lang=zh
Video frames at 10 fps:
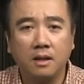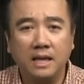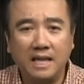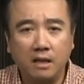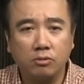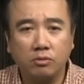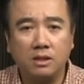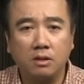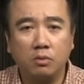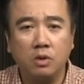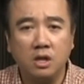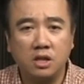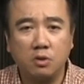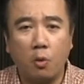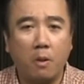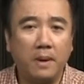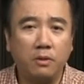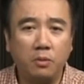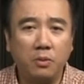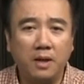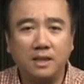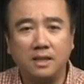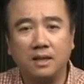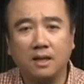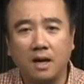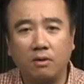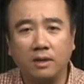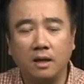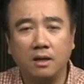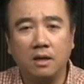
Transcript: 耶稣基督是我们逾越节的羔羊。